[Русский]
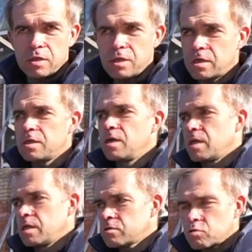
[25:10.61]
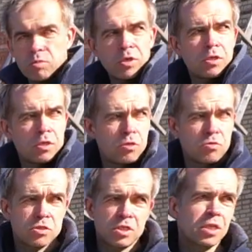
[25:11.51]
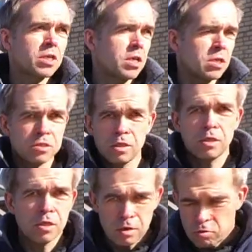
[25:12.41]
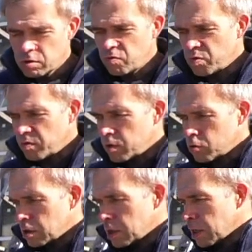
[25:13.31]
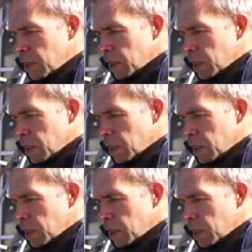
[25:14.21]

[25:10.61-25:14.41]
не кидала, чтобы она не слетала с этой дороги в поворотах,